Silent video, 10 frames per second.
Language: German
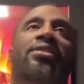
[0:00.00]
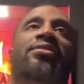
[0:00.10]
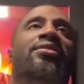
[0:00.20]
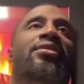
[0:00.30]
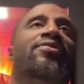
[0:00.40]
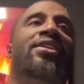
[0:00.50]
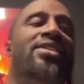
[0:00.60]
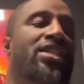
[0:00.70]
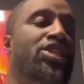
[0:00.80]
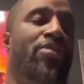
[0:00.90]
Das ist,
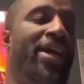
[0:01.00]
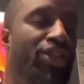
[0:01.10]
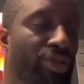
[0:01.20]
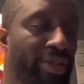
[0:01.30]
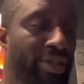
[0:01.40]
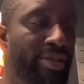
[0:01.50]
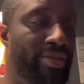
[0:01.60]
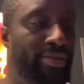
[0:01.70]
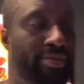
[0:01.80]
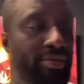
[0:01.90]
wie gesagt, nicht meine
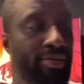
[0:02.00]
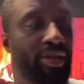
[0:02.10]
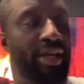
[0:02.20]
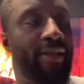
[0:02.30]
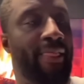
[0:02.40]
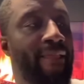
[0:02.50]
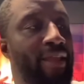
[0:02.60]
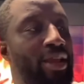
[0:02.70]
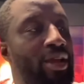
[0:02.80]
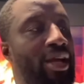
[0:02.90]
Schuld. Okay?
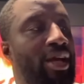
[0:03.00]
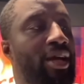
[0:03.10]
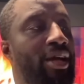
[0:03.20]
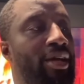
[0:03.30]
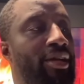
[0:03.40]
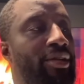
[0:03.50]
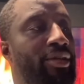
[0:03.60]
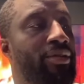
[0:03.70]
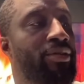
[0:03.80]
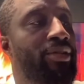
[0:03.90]

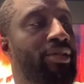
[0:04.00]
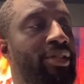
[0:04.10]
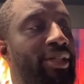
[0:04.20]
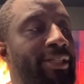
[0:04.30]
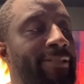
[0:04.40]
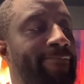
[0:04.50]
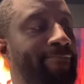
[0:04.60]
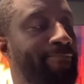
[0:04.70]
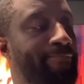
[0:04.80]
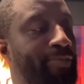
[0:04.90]
Äh, und
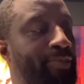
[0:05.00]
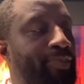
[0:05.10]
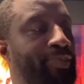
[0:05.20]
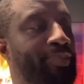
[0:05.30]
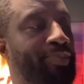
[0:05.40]
ähm,